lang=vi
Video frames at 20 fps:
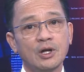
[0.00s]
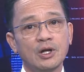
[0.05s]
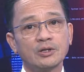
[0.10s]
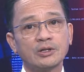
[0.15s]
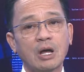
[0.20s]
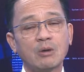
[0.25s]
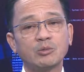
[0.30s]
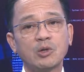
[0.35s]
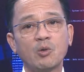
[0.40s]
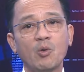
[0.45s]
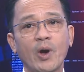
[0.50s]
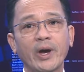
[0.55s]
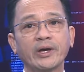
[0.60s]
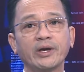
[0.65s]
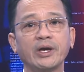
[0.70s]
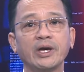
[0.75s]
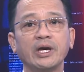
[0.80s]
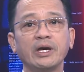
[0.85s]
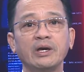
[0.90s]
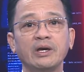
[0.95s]
Tổng thống Hoa
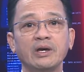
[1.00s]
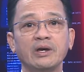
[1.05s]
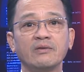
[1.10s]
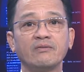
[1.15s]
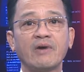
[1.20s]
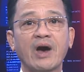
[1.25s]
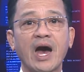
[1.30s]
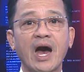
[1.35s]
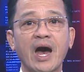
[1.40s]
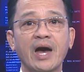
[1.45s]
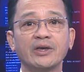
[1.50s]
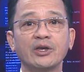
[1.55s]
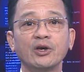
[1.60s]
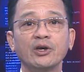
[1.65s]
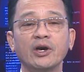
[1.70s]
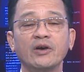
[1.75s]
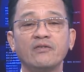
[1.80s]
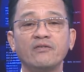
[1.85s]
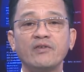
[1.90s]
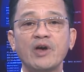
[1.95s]
Kỳ và những người
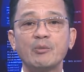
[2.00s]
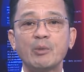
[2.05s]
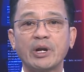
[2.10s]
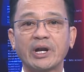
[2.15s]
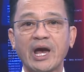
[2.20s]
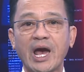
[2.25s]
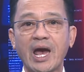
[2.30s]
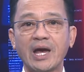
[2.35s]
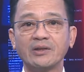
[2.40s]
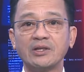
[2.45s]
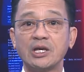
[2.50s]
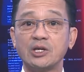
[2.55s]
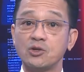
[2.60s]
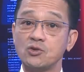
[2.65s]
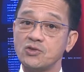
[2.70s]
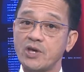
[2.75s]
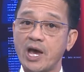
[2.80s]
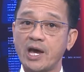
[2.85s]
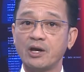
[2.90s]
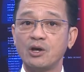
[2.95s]
phê bình khác thì cho
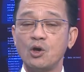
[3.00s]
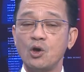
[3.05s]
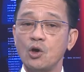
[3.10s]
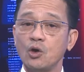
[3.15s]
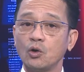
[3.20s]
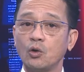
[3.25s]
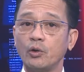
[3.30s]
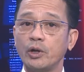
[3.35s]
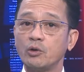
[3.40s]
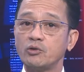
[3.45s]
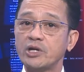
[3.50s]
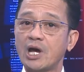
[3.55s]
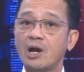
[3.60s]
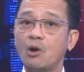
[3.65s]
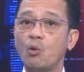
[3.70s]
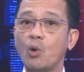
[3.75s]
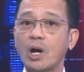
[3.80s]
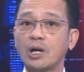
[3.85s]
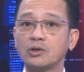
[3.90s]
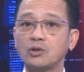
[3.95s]
rằng cuộc điều tra
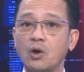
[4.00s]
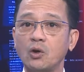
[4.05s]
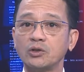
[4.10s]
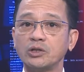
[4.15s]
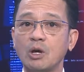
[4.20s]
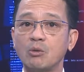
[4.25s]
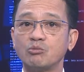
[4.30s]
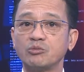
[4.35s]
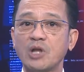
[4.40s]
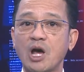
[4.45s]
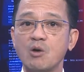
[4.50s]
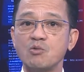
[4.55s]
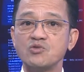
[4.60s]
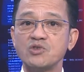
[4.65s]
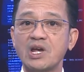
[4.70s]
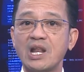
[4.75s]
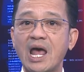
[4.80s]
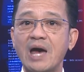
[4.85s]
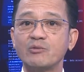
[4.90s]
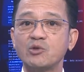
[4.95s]
luận tội Tổng thống sẽ
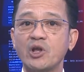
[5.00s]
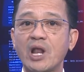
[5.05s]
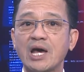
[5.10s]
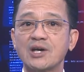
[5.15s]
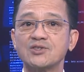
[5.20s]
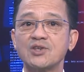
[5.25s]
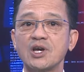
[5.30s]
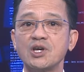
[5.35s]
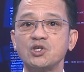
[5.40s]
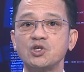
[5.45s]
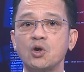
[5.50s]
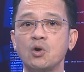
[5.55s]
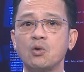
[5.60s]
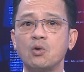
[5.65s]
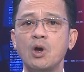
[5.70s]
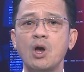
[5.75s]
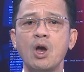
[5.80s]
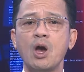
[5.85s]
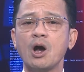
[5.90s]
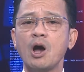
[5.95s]
làm cho Đảng Dân Chủ
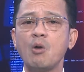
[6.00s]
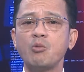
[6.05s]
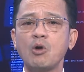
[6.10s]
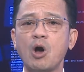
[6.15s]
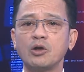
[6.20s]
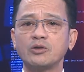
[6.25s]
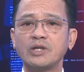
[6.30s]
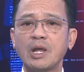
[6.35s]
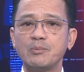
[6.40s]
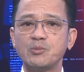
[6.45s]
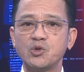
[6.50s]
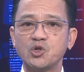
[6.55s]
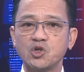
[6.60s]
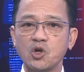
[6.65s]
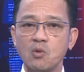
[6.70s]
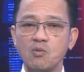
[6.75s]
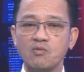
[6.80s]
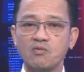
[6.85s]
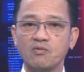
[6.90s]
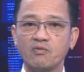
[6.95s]
không còn tập
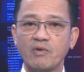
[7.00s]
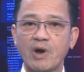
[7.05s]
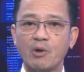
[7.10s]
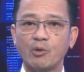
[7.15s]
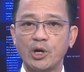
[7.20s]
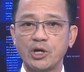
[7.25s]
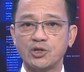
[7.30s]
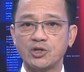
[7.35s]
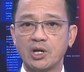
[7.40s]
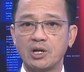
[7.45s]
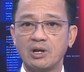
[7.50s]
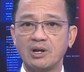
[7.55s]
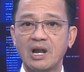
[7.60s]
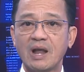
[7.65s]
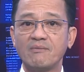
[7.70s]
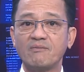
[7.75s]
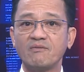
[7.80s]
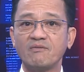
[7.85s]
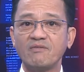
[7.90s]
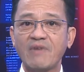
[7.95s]
trung vào nghị trình lập
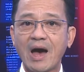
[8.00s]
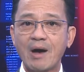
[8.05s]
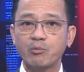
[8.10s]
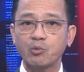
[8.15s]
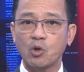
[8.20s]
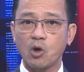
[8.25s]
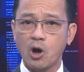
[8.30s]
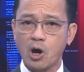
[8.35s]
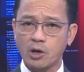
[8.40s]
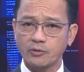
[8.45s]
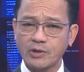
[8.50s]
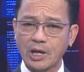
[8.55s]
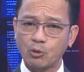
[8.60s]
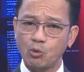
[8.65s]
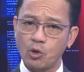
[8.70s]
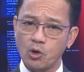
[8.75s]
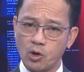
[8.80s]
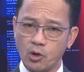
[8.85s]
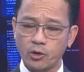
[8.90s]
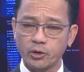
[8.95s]
pháp của họ tại Quốc
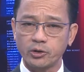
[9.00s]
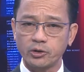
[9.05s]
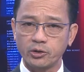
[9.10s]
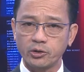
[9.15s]
hội.